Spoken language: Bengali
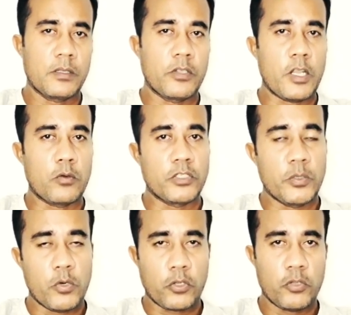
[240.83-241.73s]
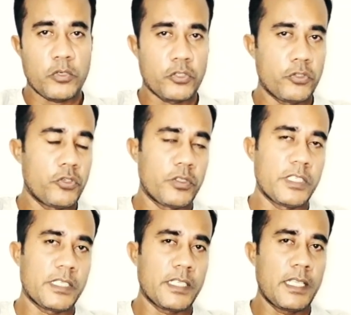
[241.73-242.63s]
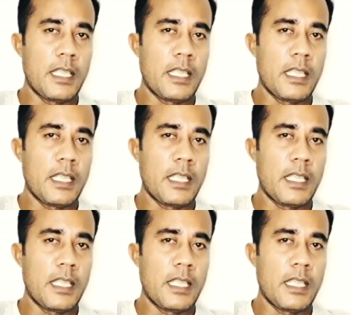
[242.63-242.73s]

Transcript: তো এখন যে বর্তমান সুযোগ দিচ্ছে